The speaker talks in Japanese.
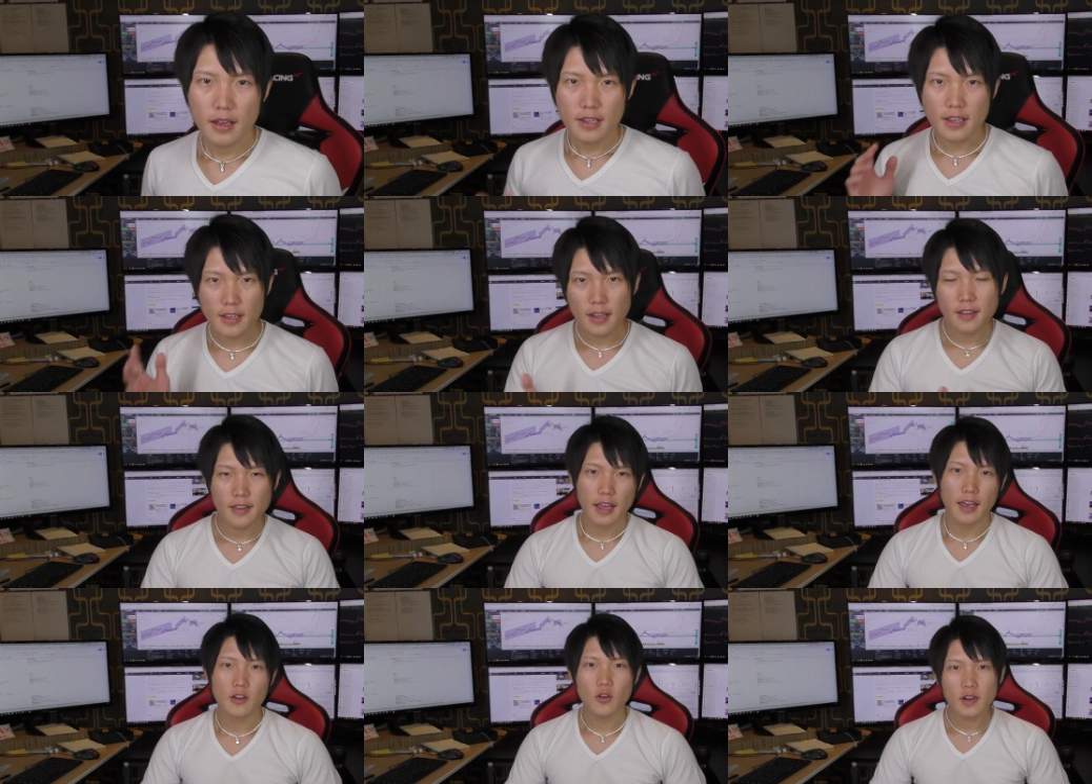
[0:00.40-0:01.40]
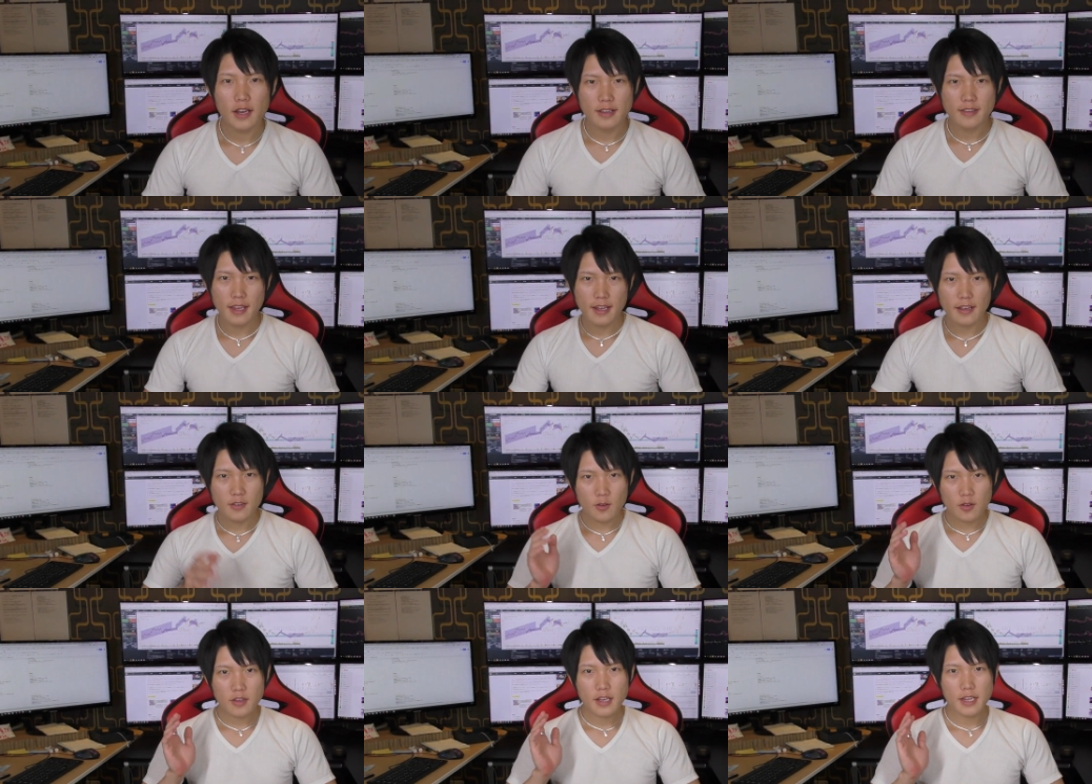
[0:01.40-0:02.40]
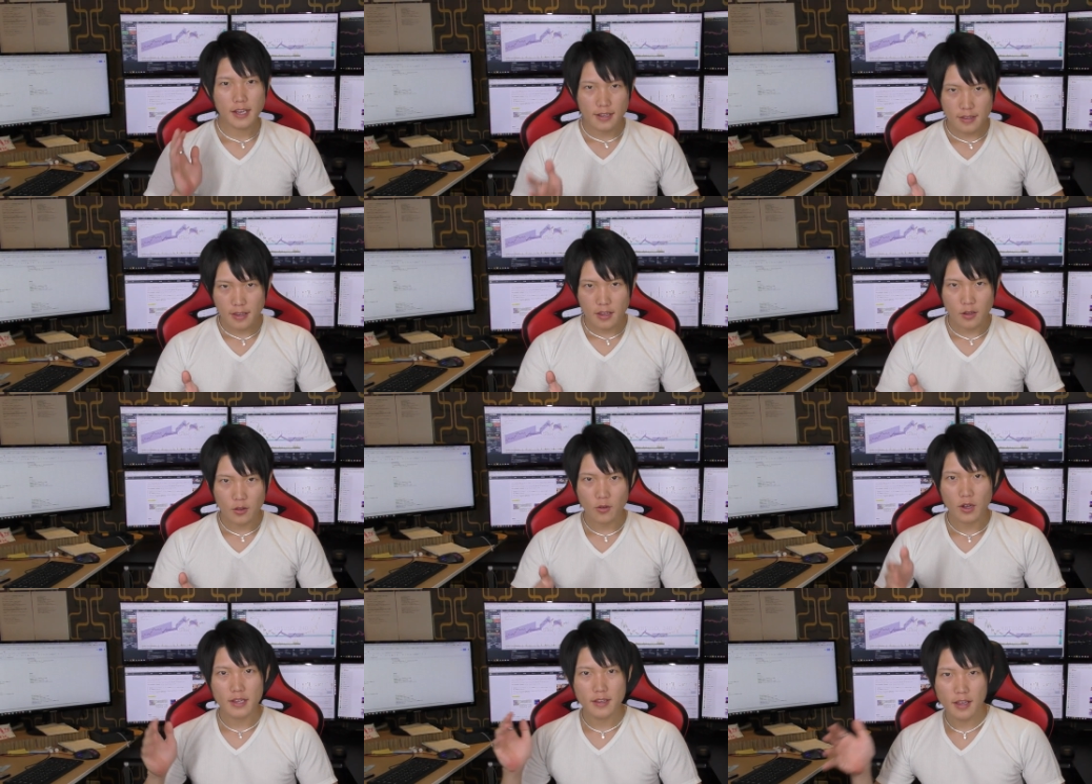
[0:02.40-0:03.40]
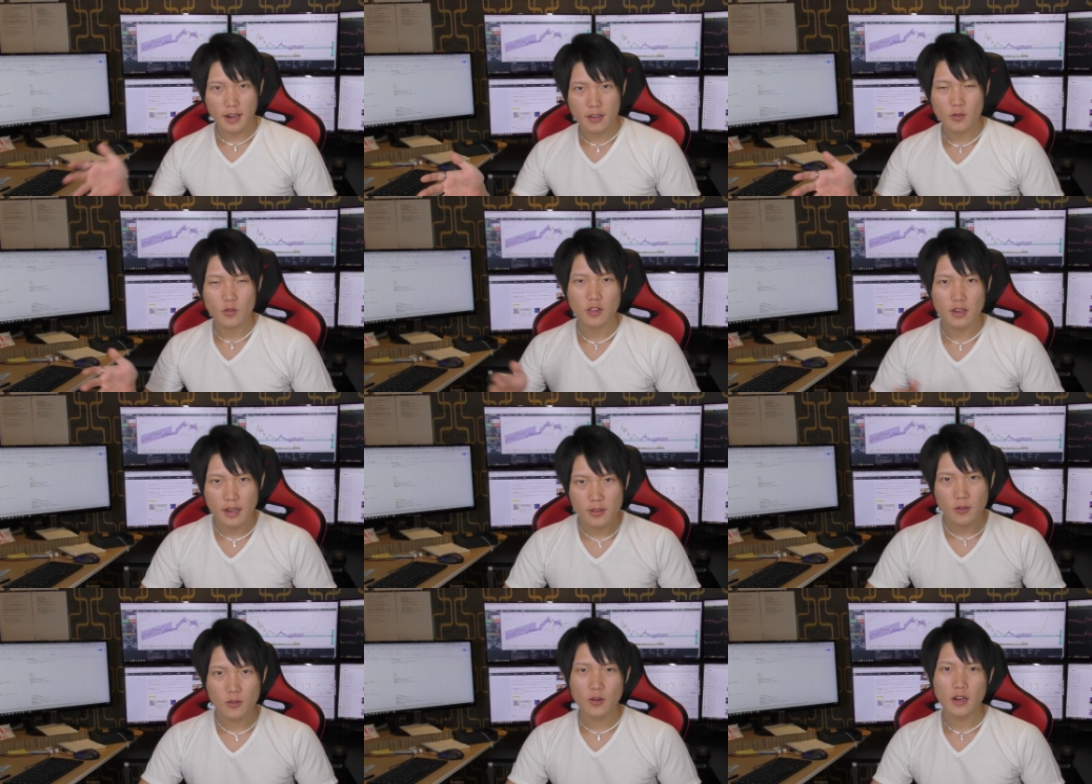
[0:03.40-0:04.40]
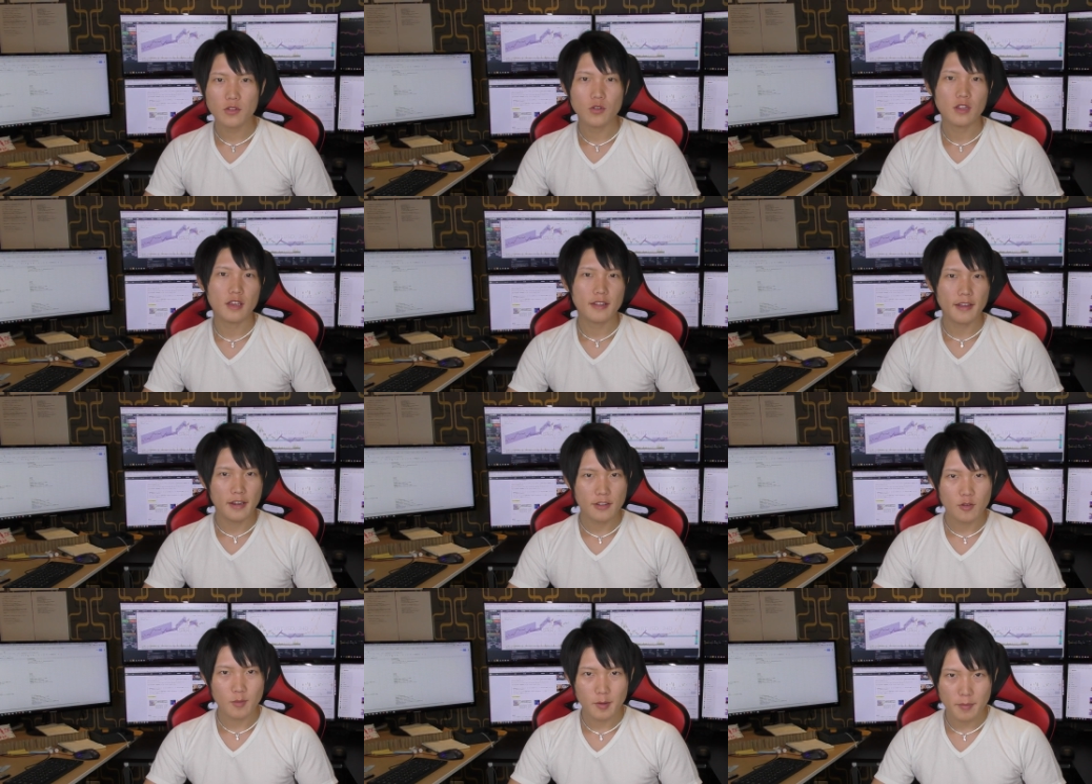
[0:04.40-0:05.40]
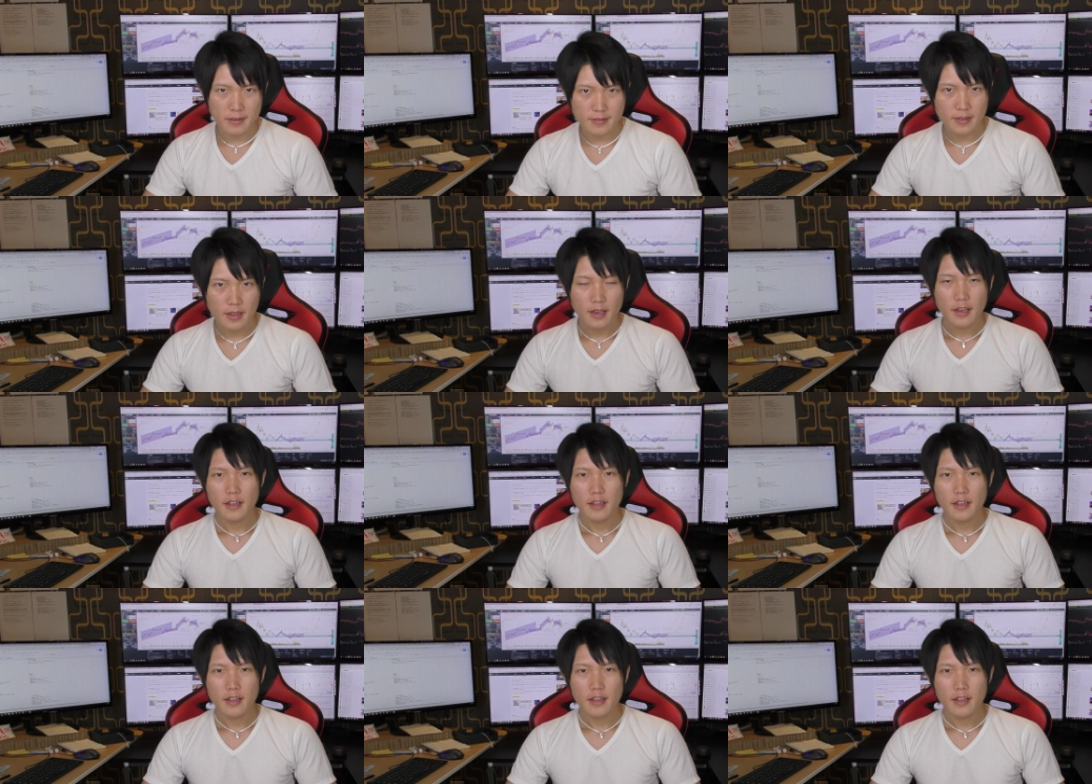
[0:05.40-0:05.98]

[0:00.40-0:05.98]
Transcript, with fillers: 佐々木です。今回はですね、仮想通貨で稼げる人、稼げない人、違いという動画を撮っていきたいなと思います。